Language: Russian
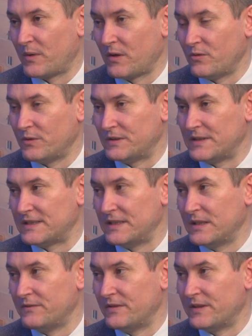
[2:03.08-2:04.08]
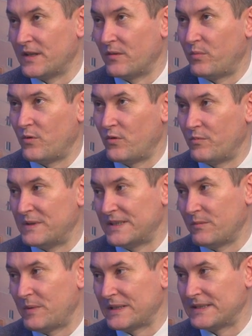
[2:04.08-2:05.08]
проходит исследование по
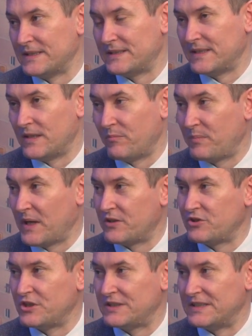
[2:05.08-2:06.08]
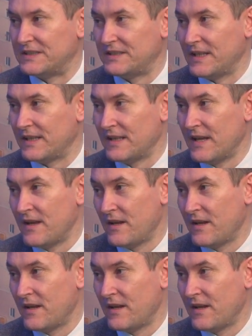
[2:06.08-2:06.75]
безопасности 5G сетей,